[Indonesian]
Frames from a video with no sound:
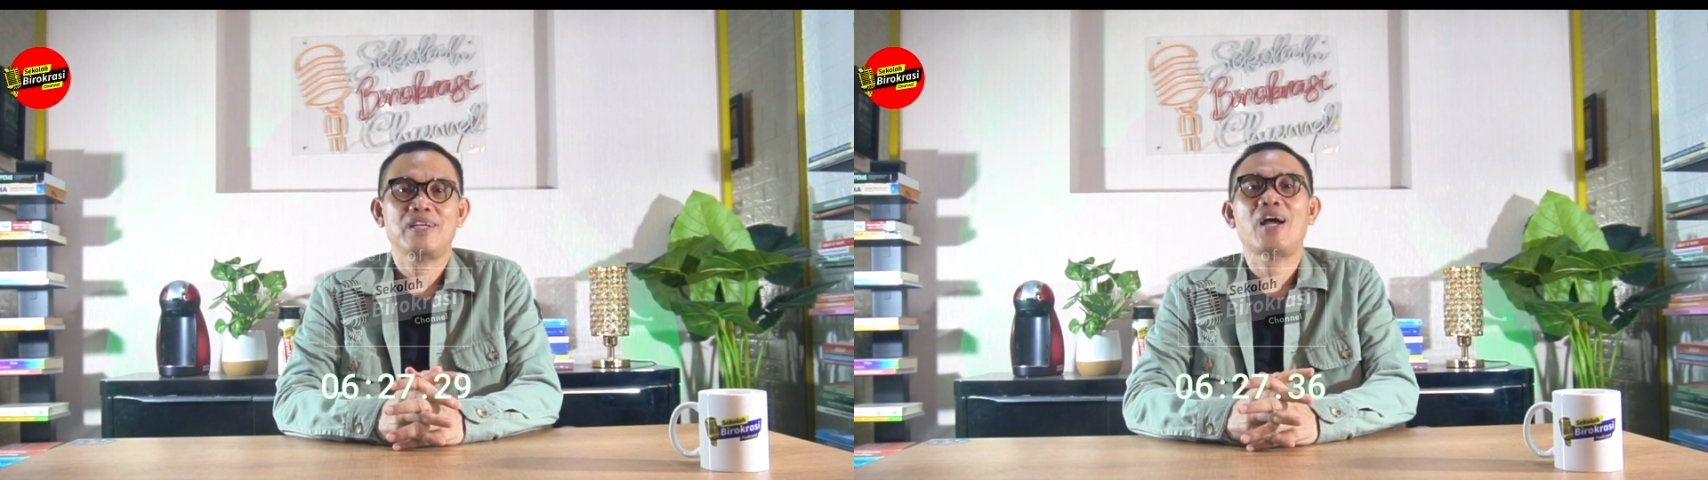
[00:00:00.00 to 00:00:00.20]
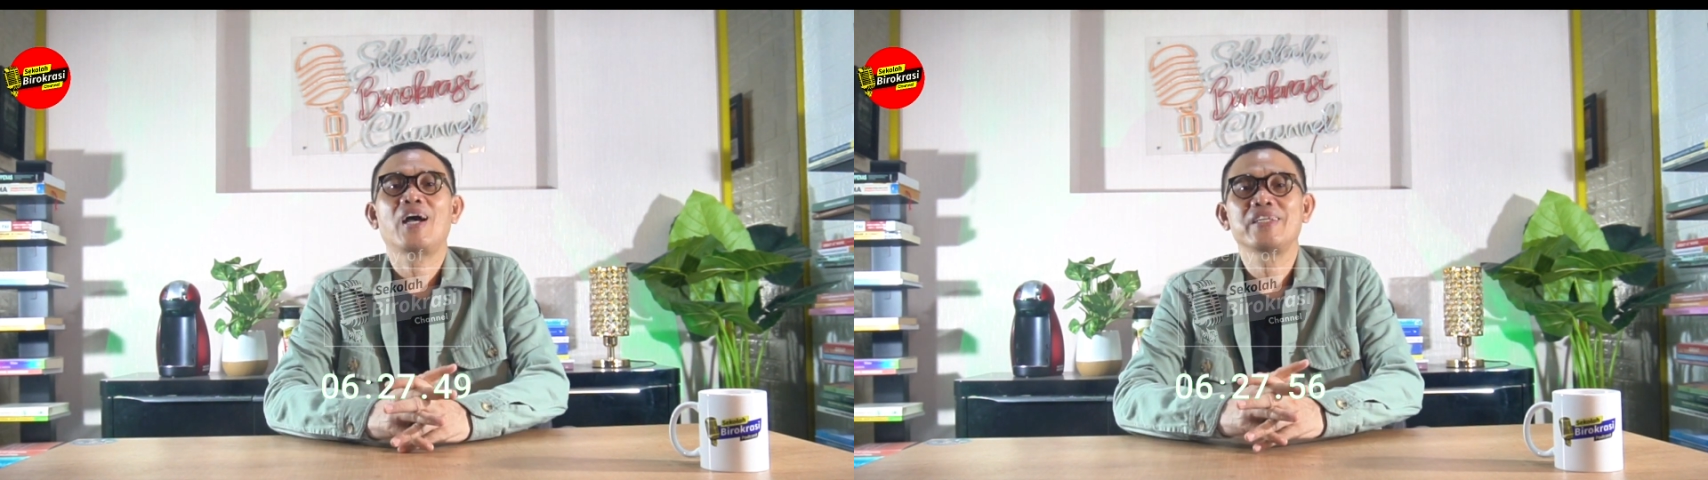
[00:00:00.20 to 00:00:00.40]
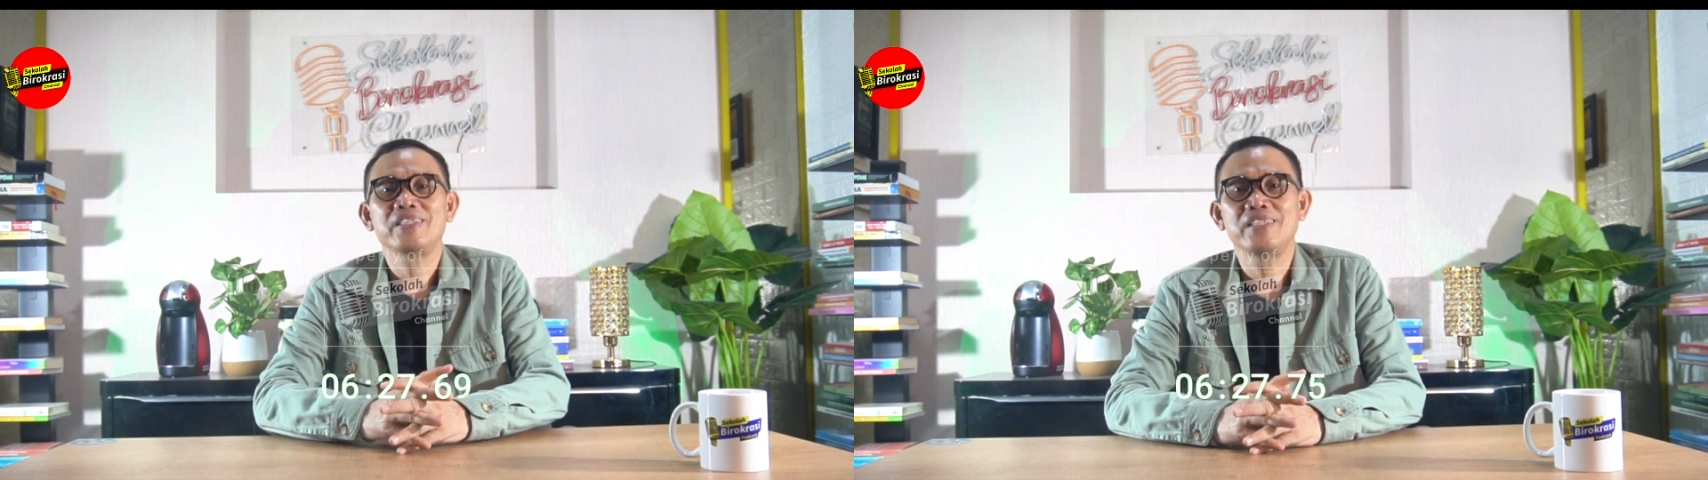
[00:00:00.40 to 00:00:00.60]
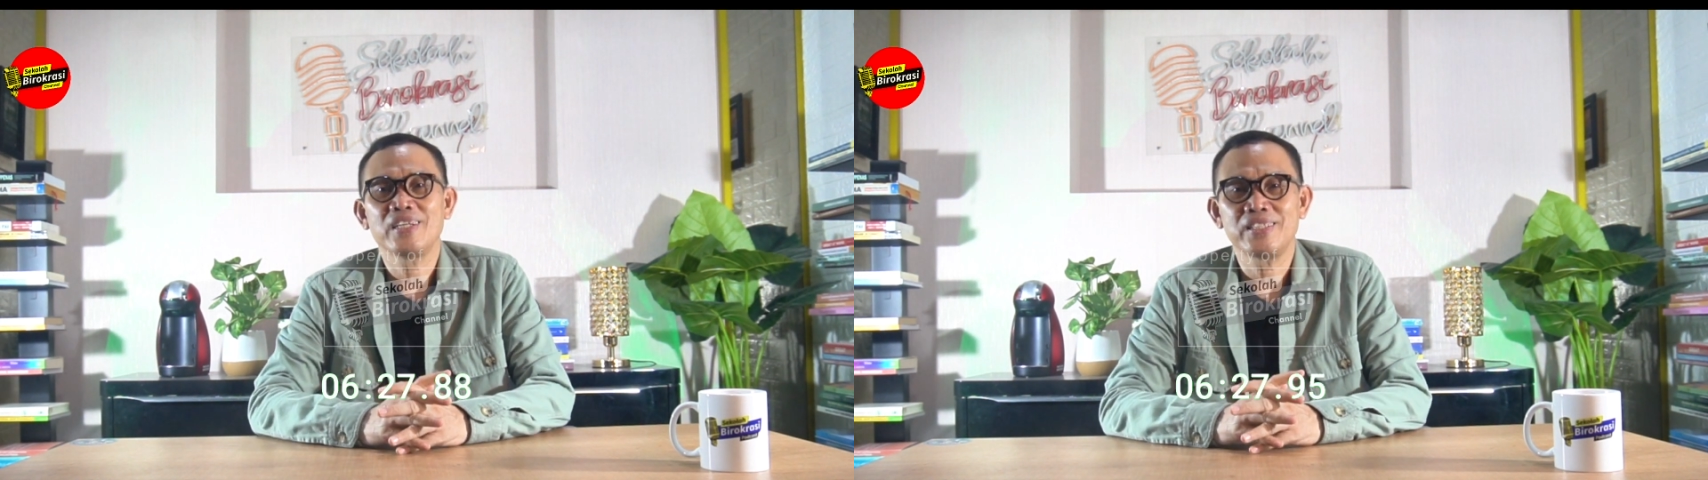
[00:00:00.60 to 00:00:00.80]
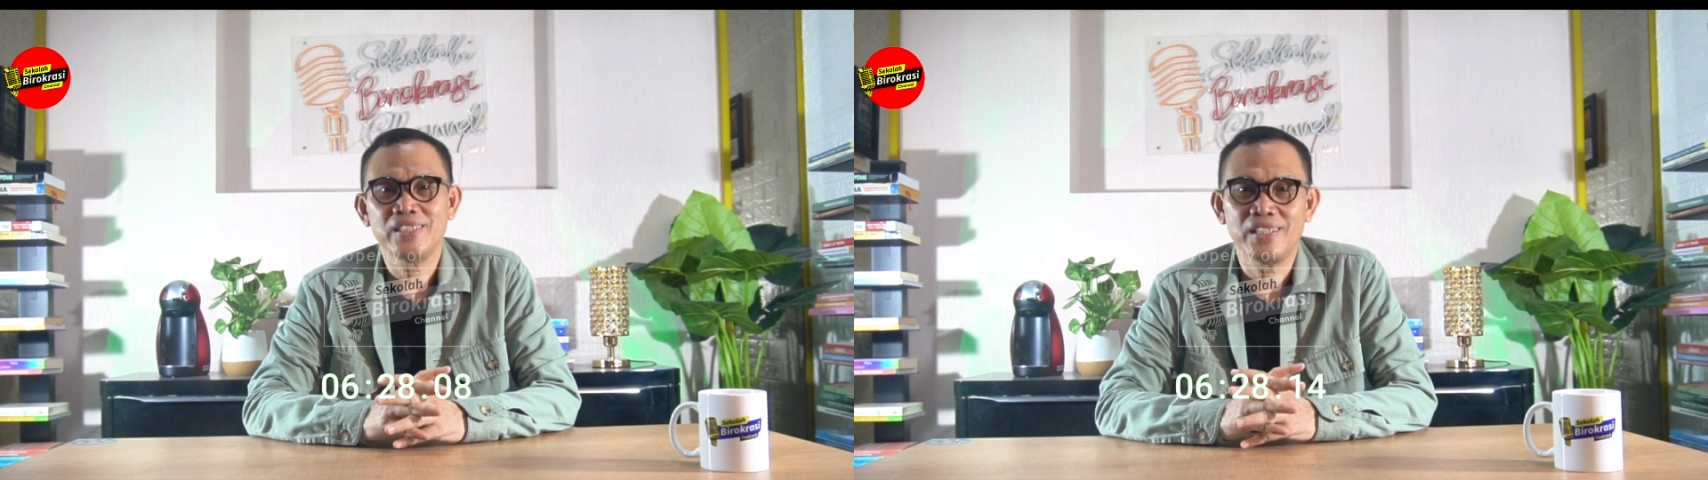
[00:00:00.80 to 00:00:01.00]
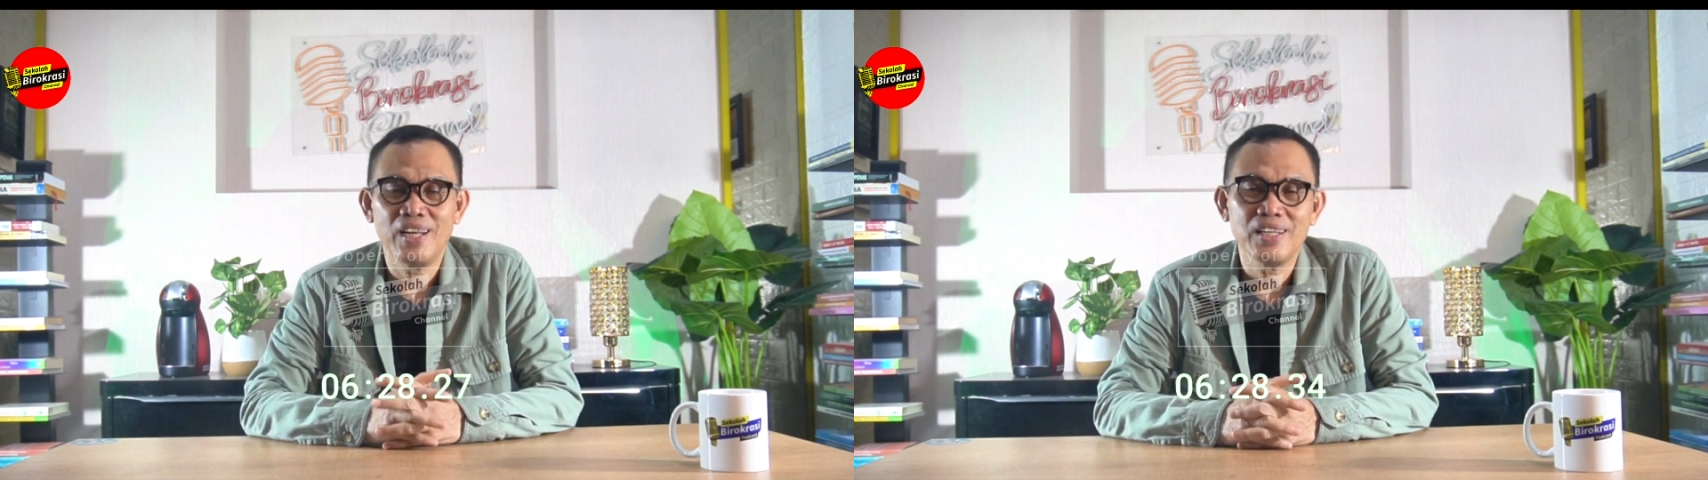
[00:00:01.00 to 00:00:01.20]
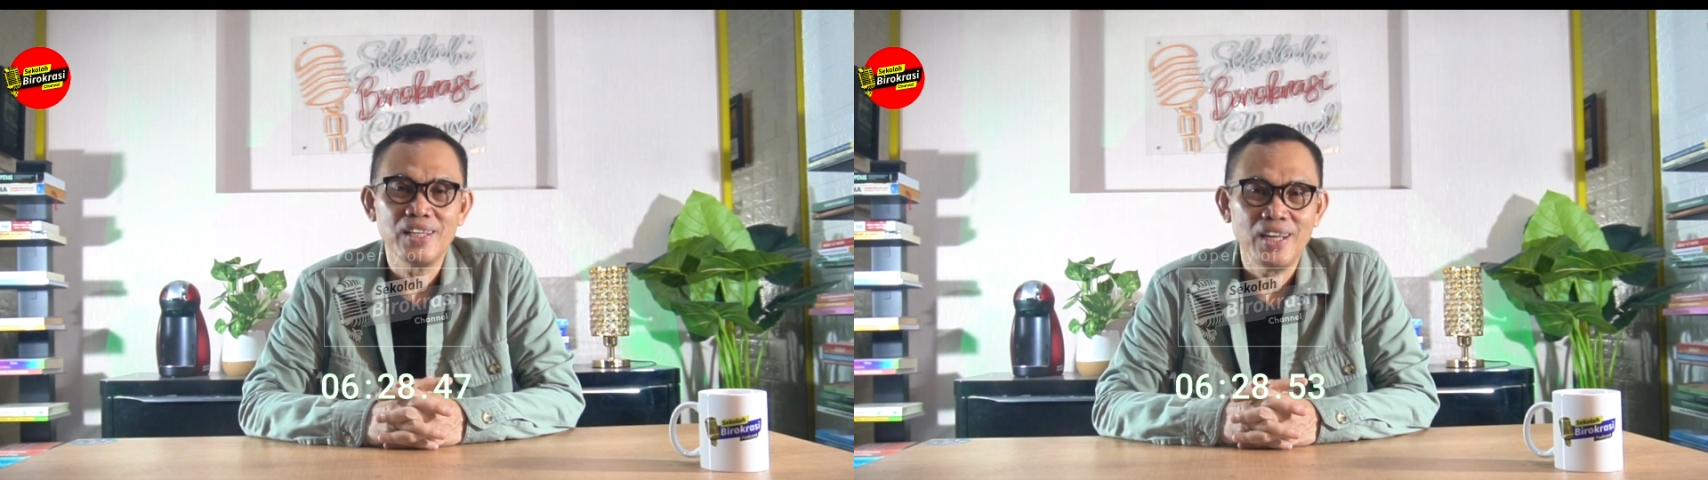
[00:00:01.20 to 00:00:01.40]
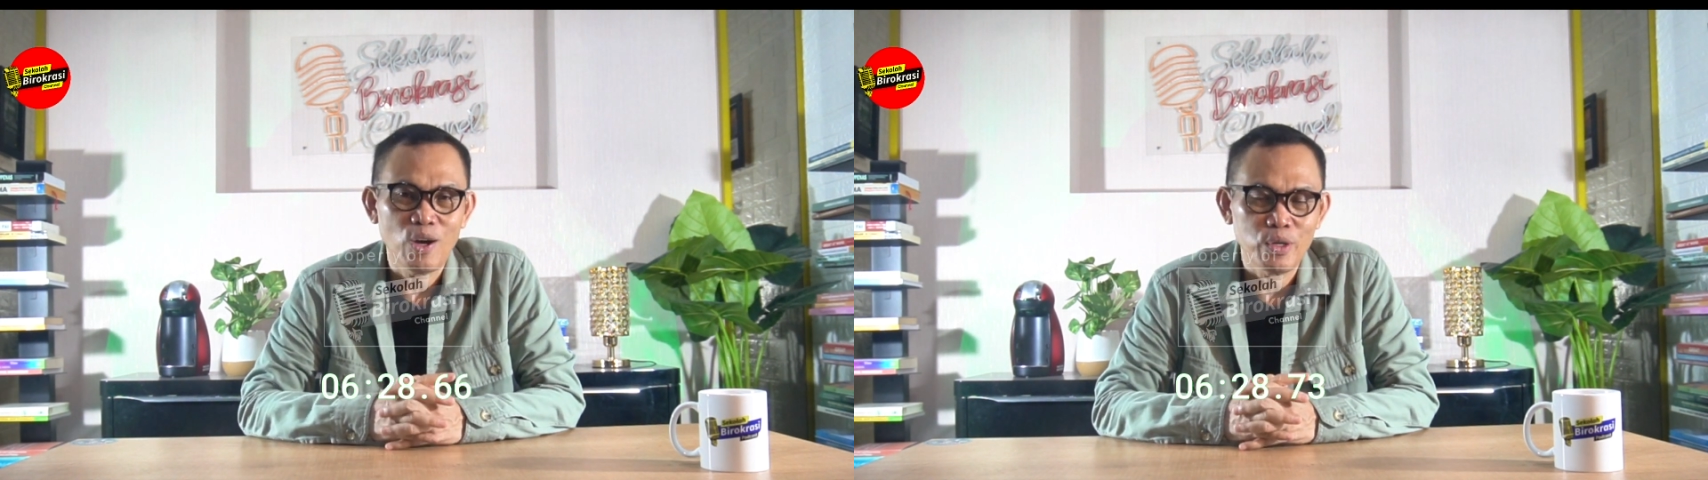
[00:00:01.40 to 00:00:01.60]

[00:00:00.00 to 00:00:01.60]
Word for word: Nah, ini yang kita